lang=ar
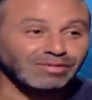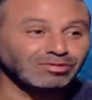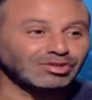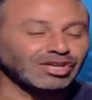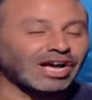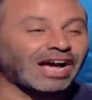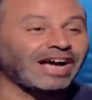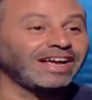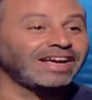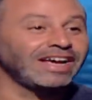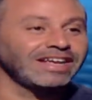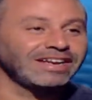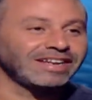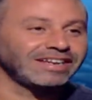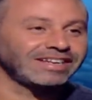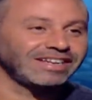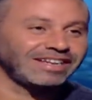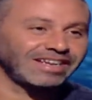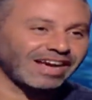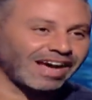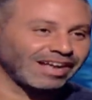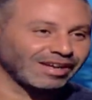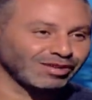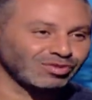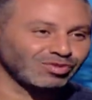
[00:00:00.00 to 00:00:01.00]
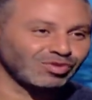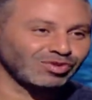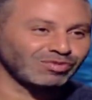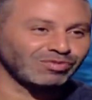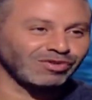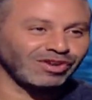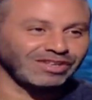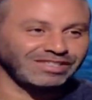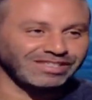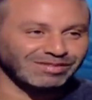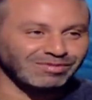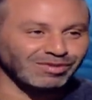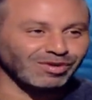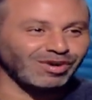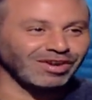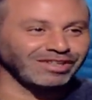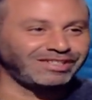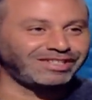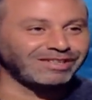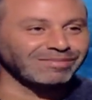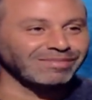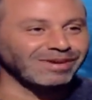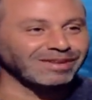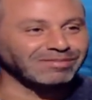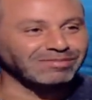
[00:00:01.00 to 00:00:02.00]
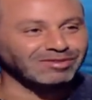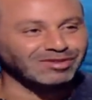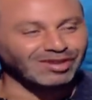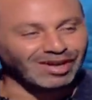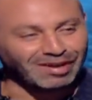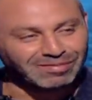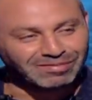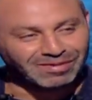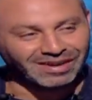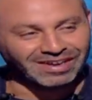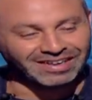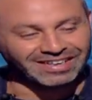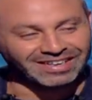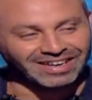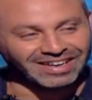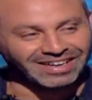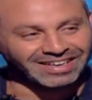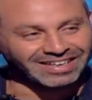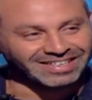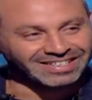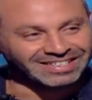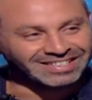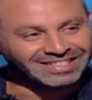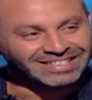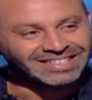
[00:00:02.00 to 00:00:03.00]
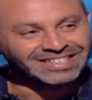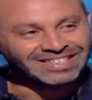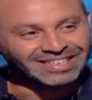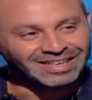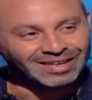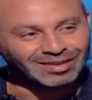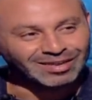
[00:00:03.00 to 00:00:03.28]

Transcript: مش احيانا هي على طول آه، دلوقتي آه المقدمات بتعبر عن النهايه اه إيه،